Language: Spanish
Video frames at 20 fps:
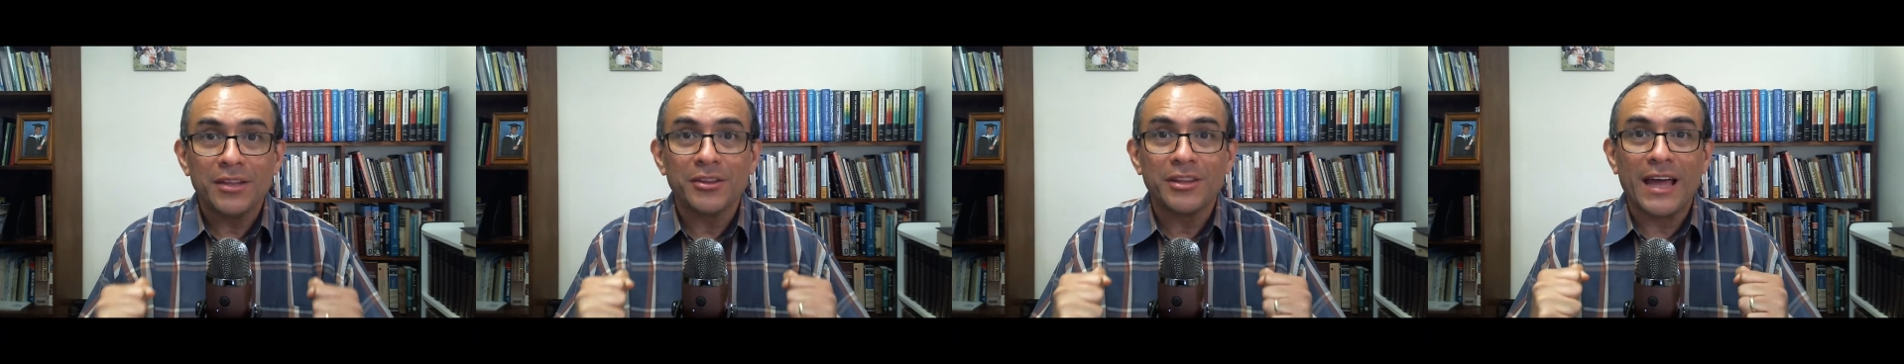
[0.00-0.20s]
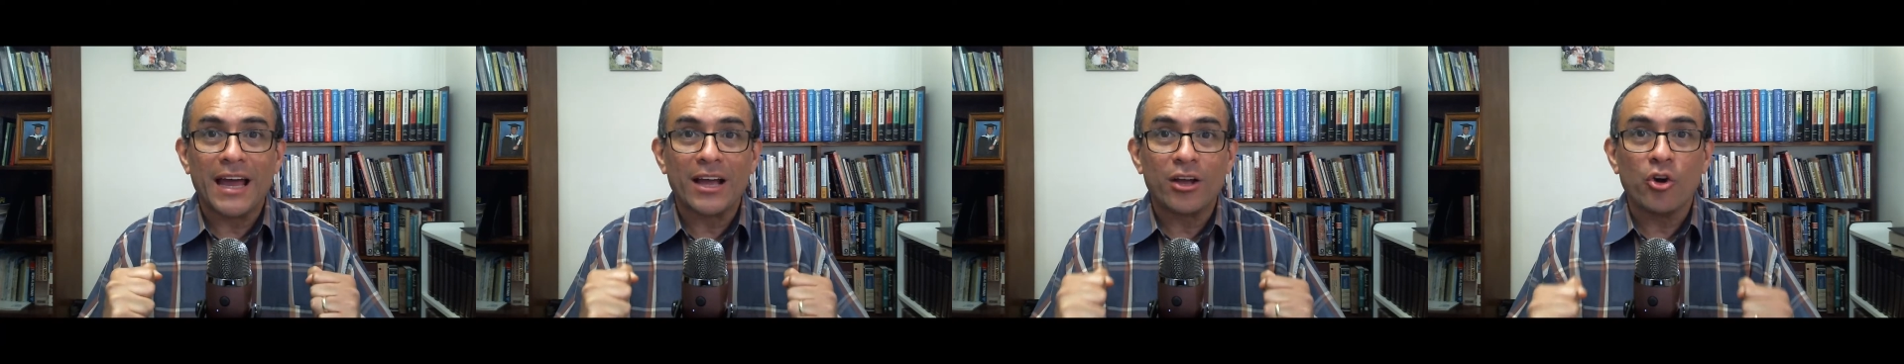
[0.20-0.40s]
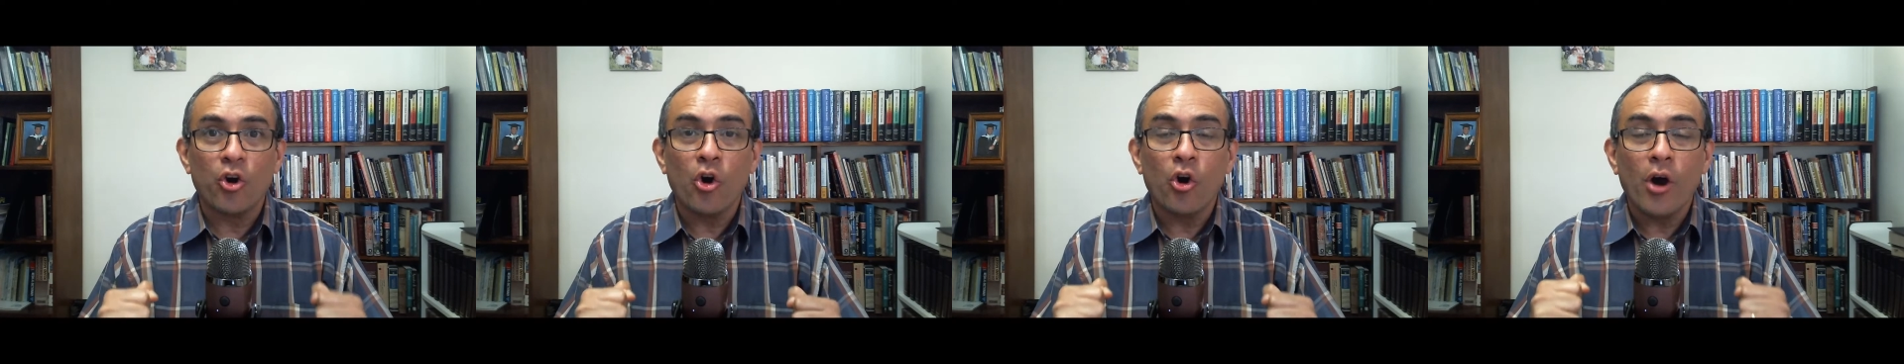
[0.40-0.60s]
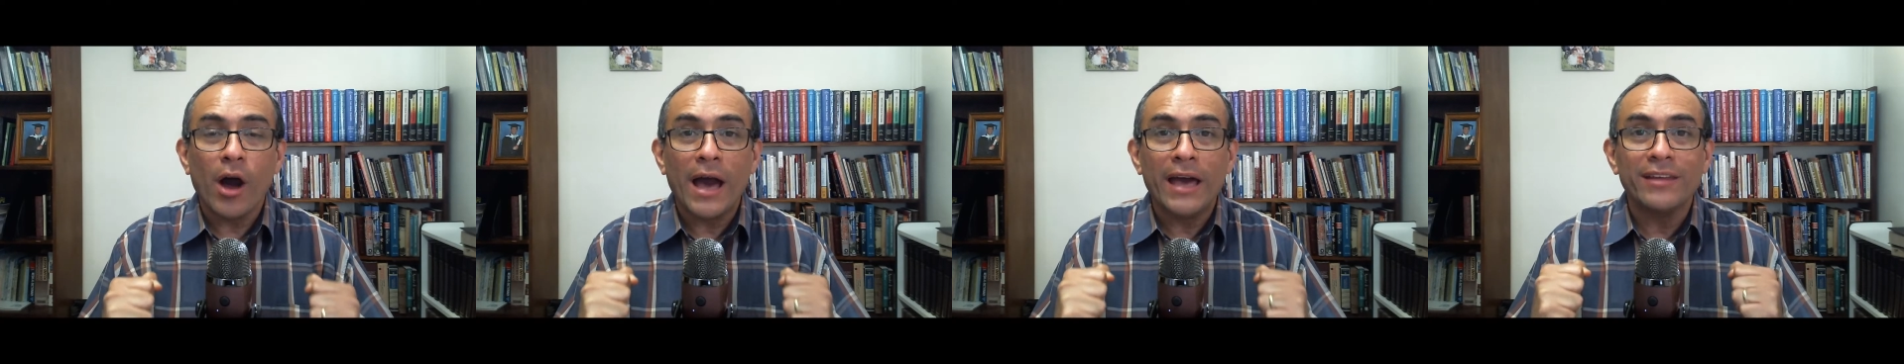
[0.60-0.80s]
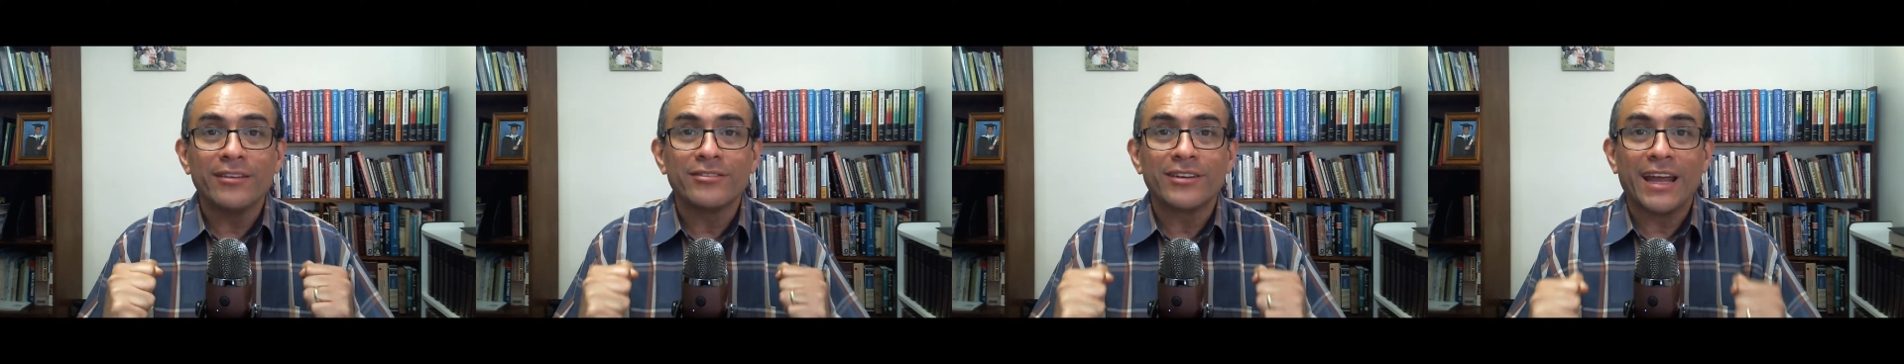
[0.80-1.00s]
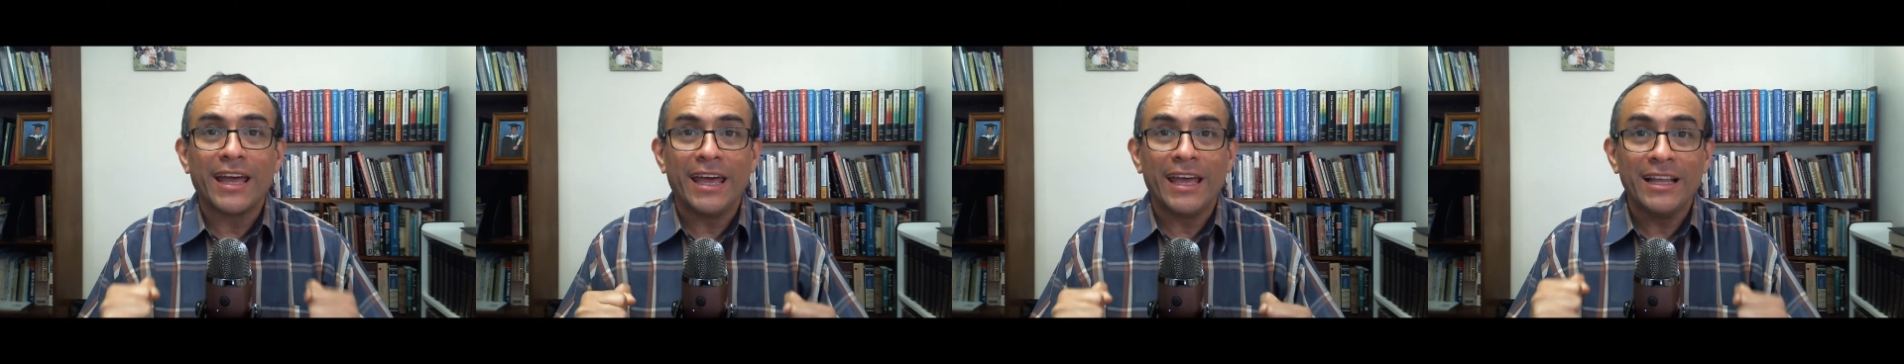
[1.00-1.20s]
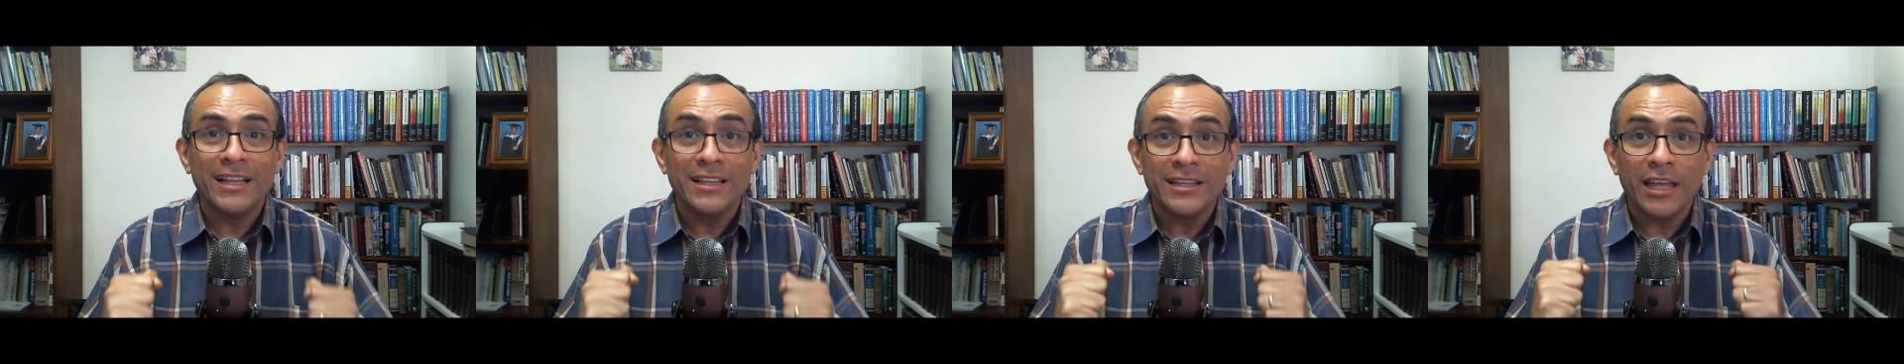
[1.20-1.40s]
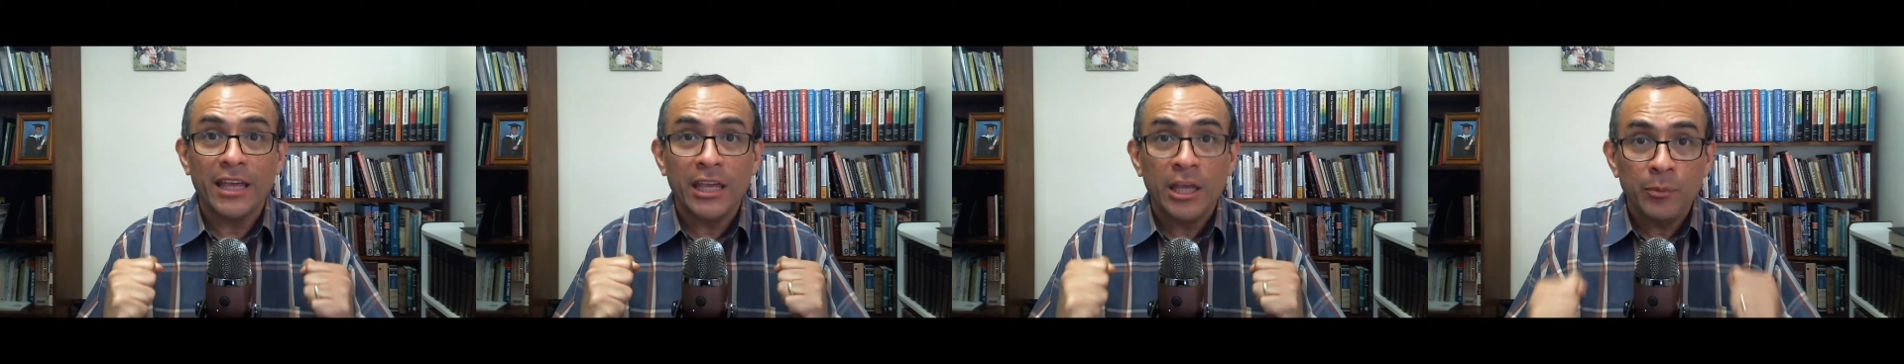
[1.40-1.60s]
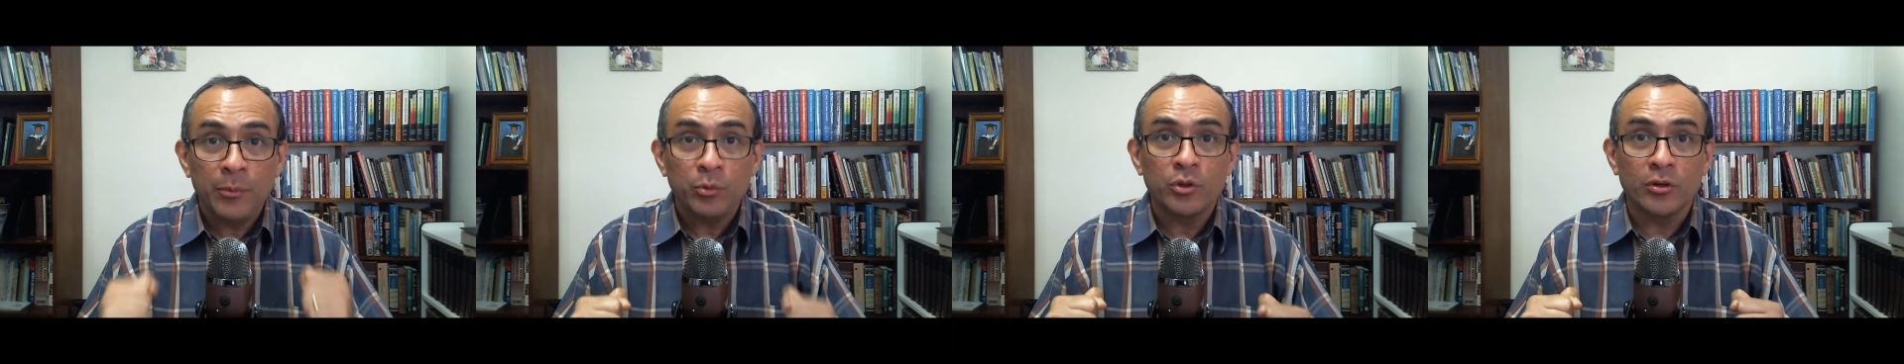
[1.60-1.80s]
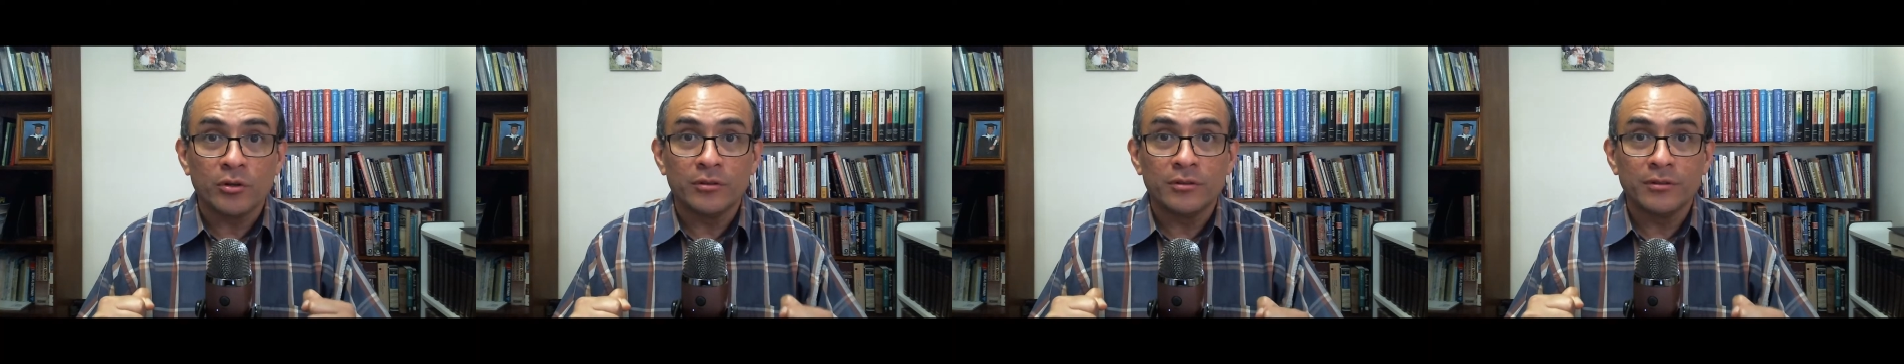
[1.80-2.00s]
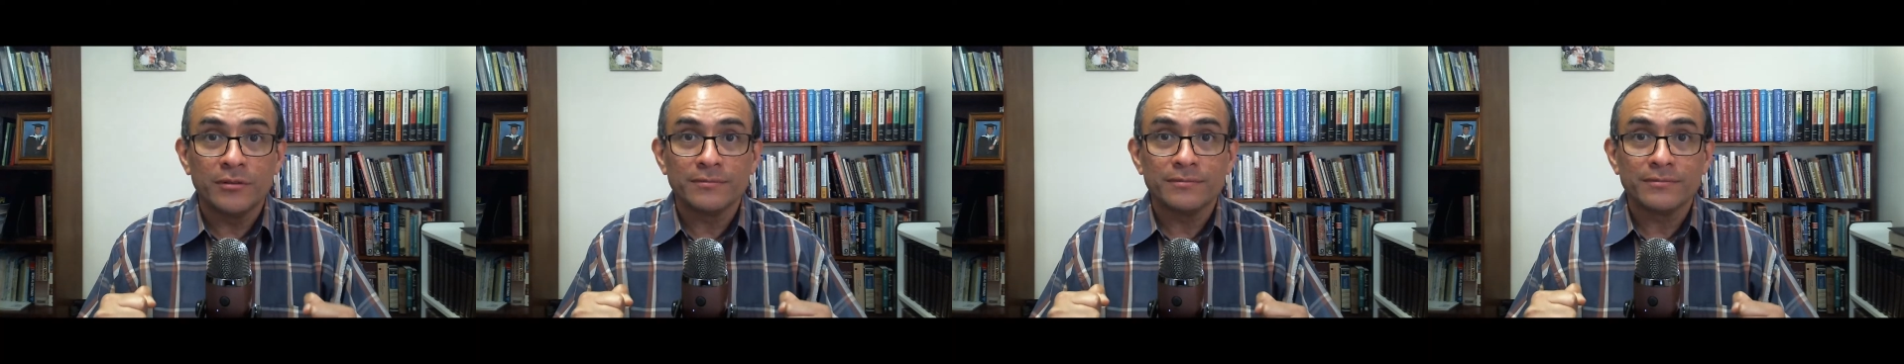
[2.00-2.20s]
sacó a Israel de Egipto.